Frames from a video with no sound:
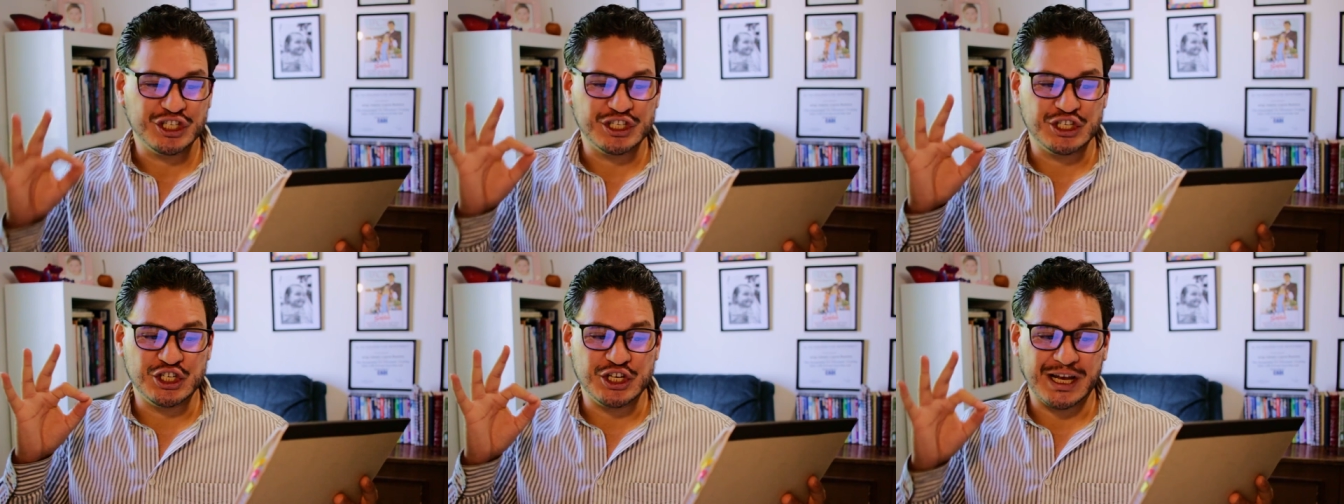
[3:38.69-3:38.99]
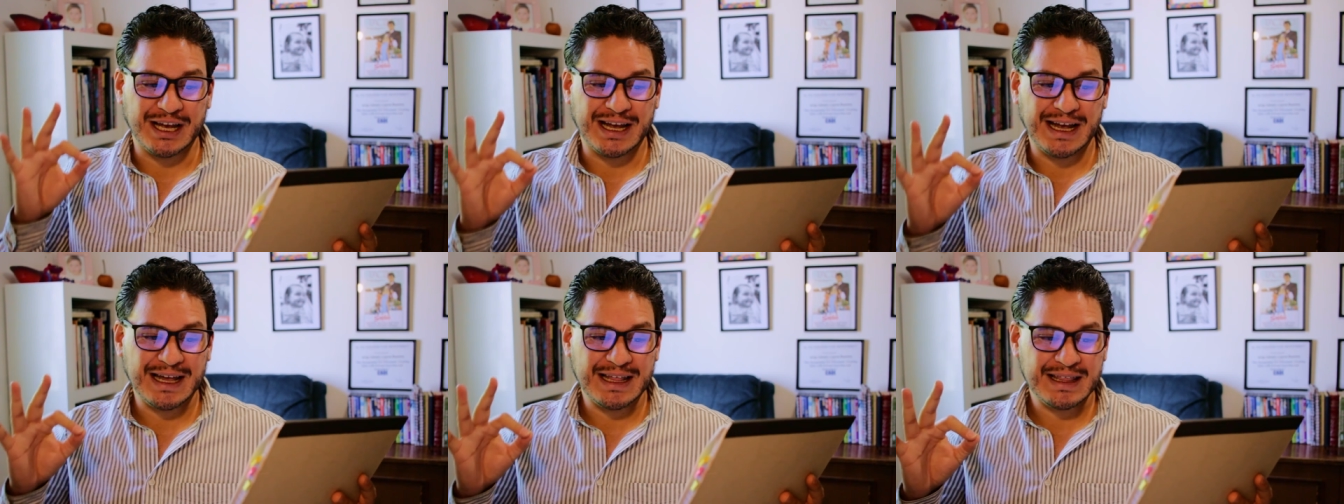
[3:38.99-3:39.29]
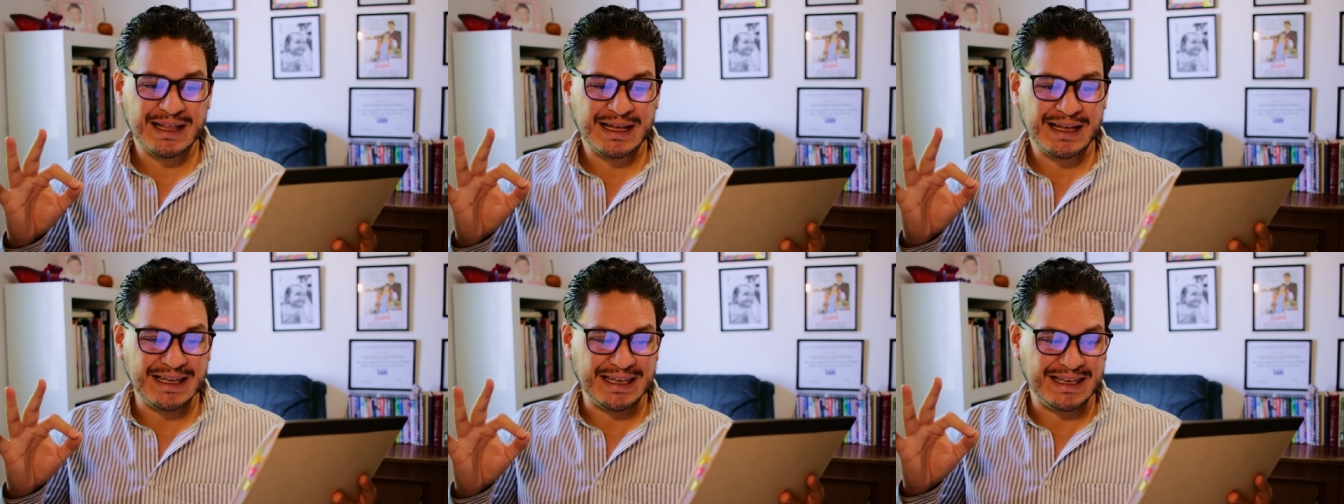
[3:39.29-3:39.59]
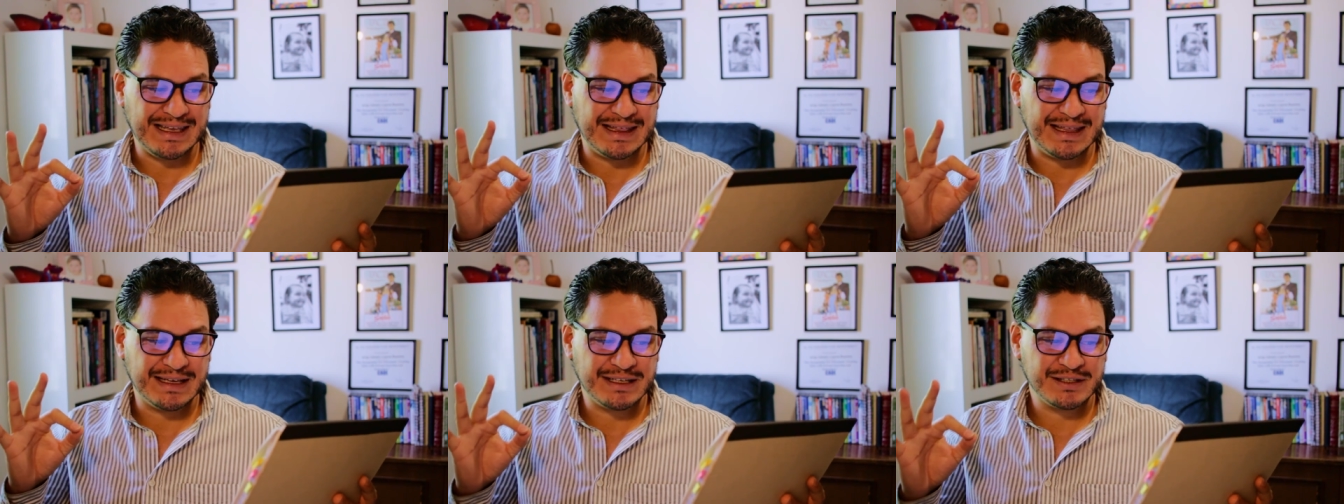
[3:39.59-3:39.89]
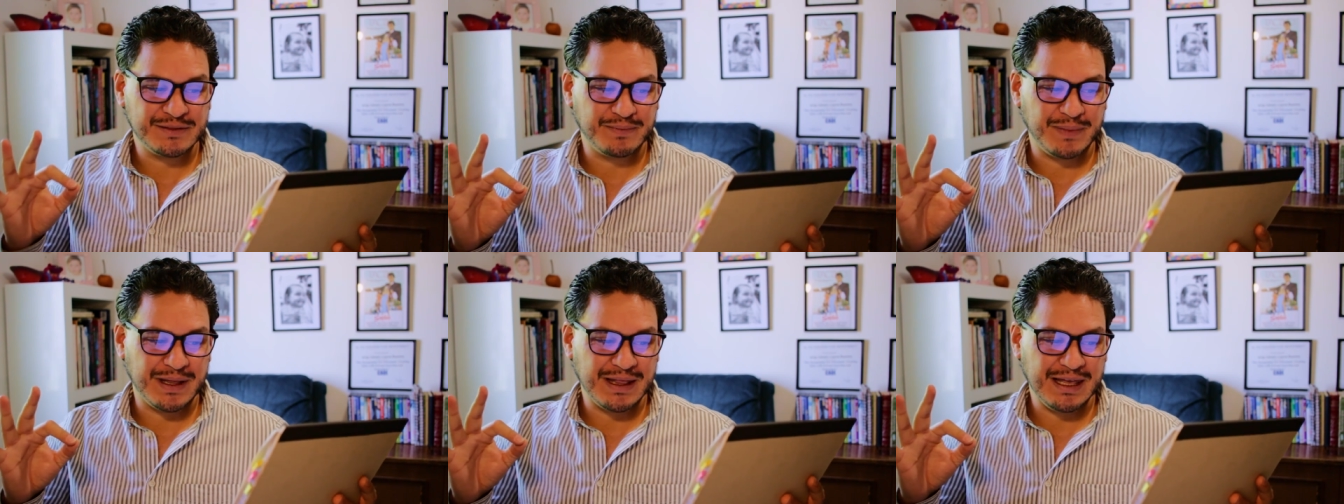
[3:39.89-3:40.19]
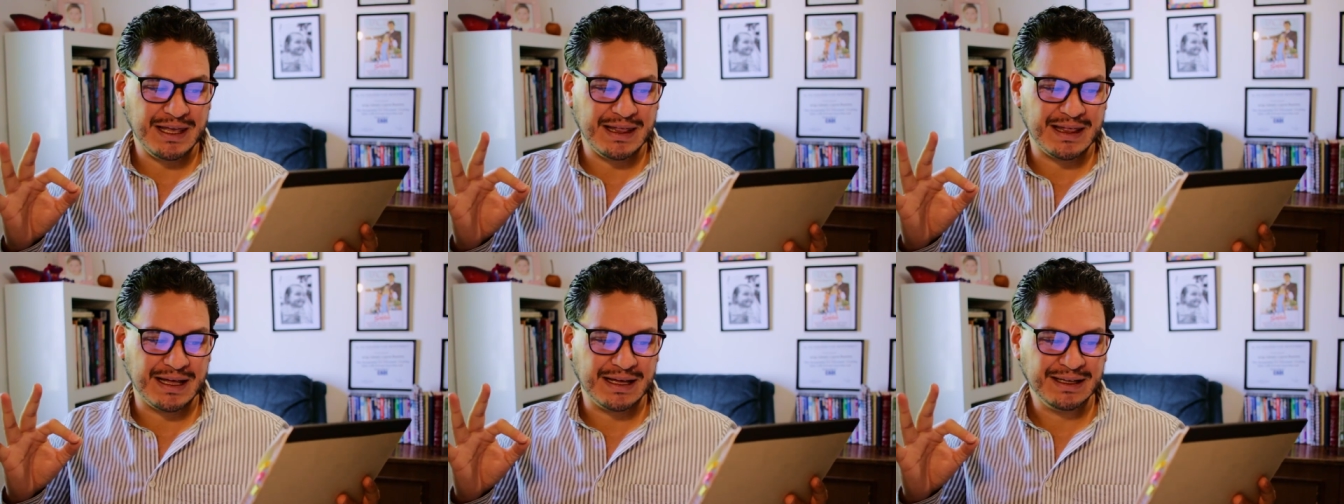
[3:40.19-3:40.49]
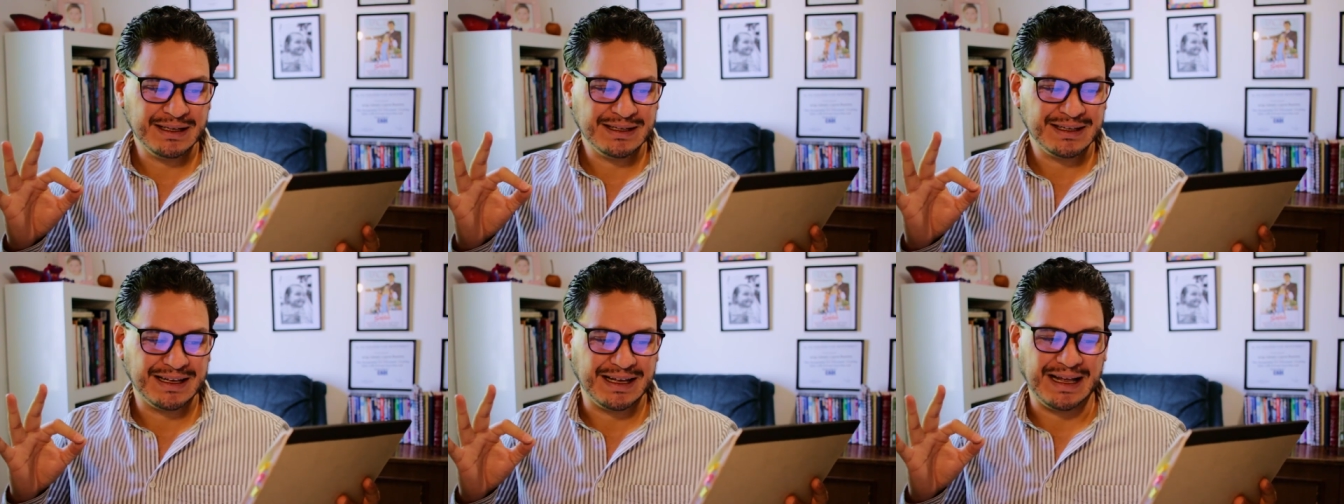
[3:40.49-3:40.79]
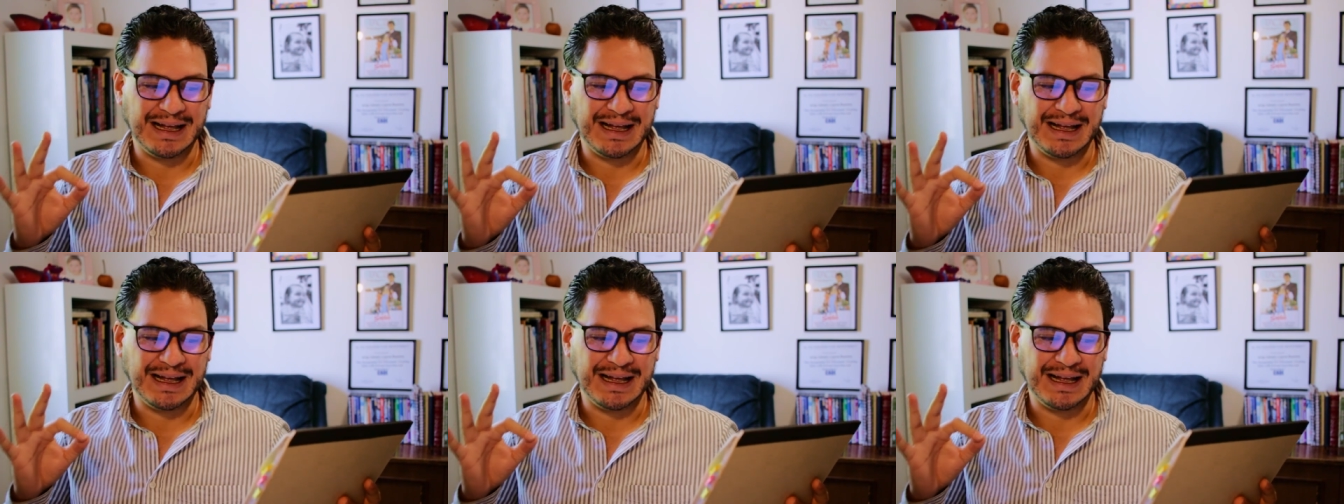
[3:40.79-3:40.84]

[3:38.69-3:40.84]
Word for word: llegada y despedida,